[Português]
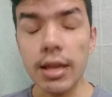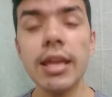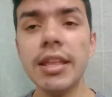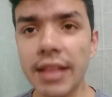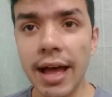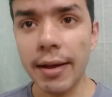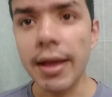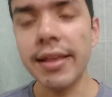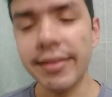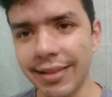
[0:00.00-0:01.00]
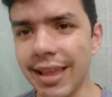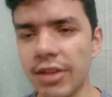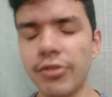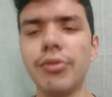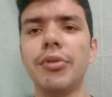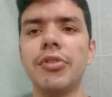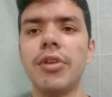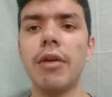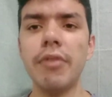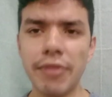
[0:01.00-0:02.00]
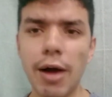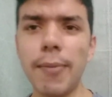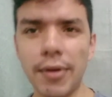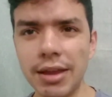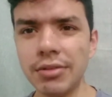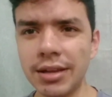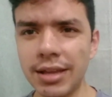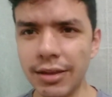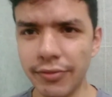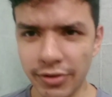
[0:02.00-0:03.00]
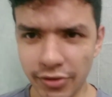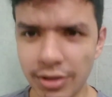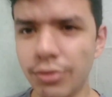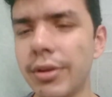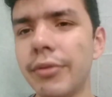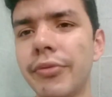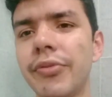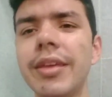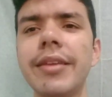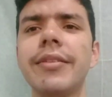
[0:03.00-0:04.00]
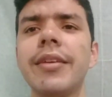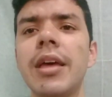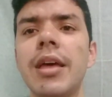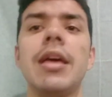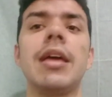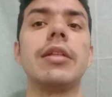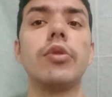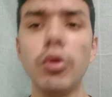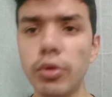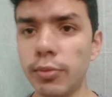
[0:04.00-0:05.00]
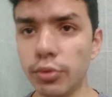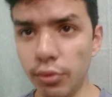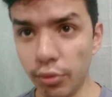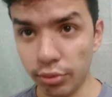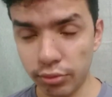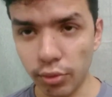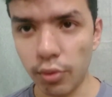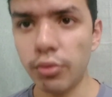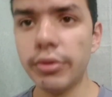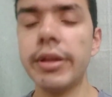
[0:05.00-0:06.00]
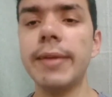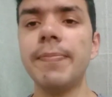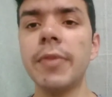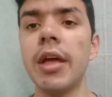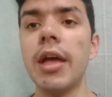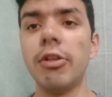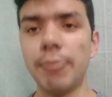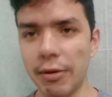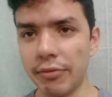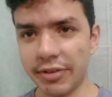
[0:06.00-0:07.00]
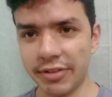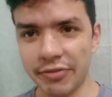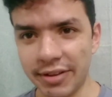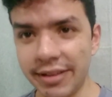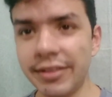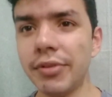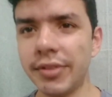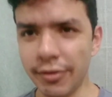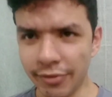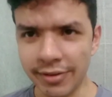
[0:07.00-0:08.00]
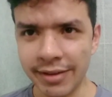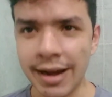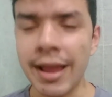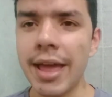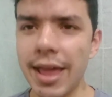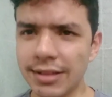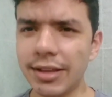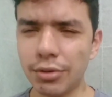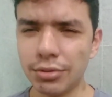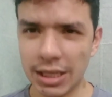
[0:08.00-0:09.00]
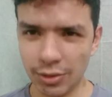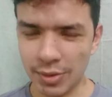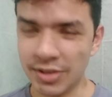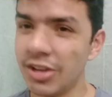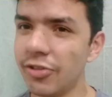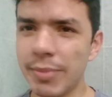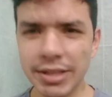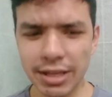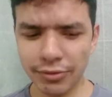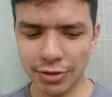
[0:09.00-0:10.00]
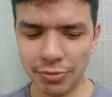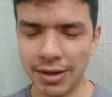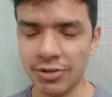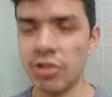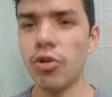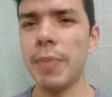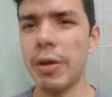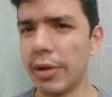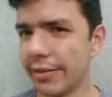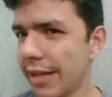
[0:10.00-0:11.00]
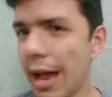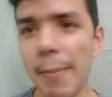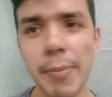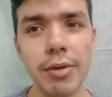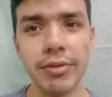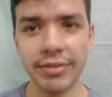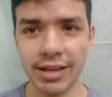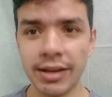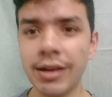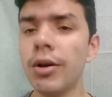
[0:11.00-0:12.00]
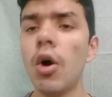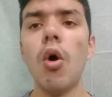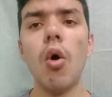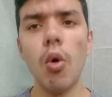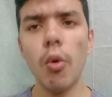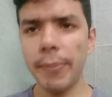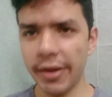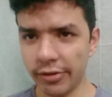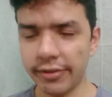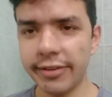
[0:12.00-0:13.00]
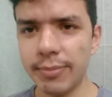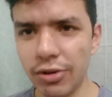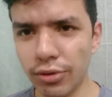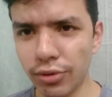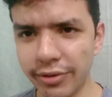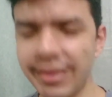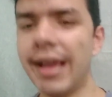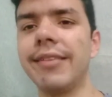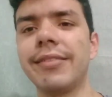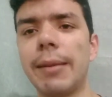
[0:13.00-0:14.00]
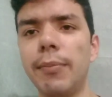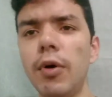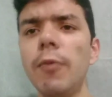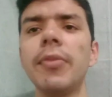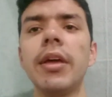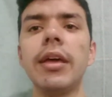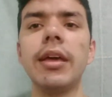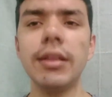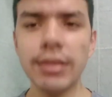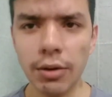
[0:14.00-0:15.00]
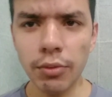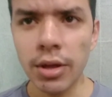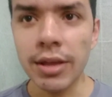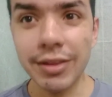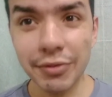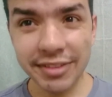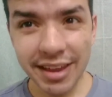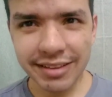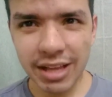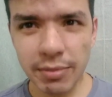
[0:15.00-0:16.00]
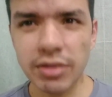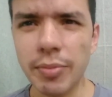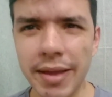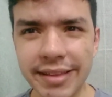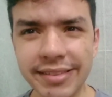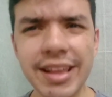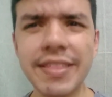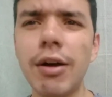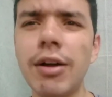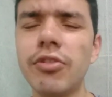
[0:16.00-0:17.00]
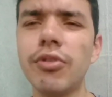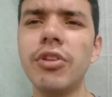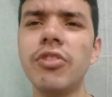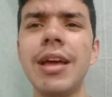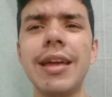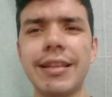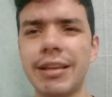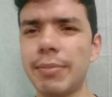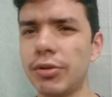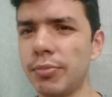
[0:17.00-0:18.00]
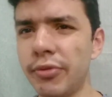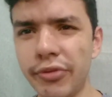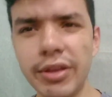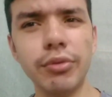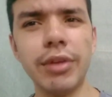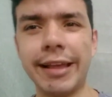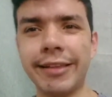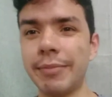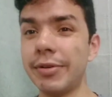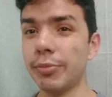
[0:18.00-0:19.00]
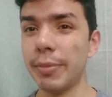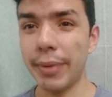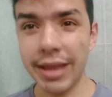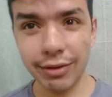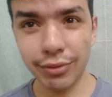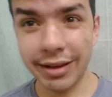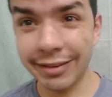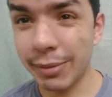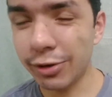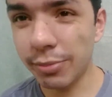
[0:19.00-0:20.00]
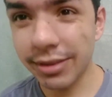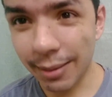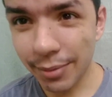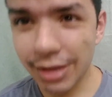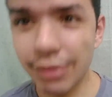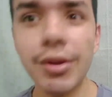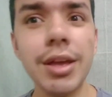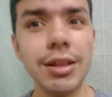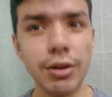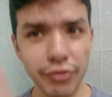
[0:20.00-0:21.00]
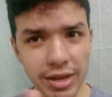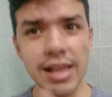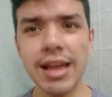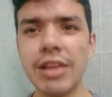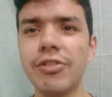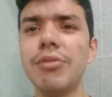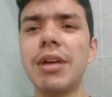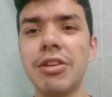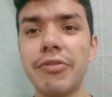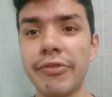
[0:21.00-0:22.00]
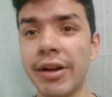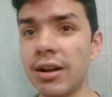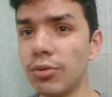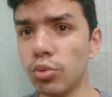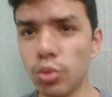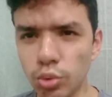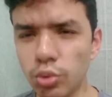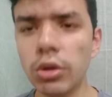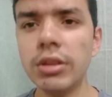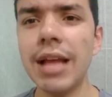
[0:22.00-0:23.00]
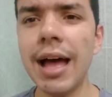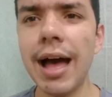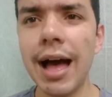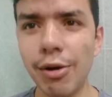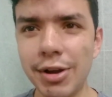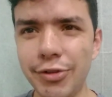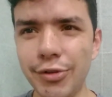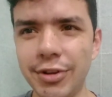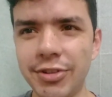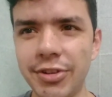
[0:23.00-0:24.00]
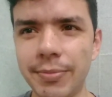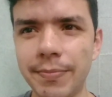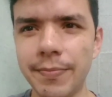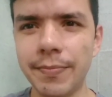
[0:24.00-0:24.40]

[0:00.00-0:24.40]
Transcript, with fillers: e na resenha de hoje, eu vim falar um pouquinho daquele vestido que eu fiz, que todo mundo gostou, que espero você fazer. Se você fizer, entre em contato com a gente, manda as fotos para a gente ou pelo WhatsApp, pelo Instagram ou pelas nossas mídias sociais, tá bom? Então, se você quer saber sobre a resenha da aula de hoje, quer saber sobre filsa, quer saber sobre preço, quer saber sobre tamanho, então fique ligadinho que a gente vai falar tudo na aula de hoje.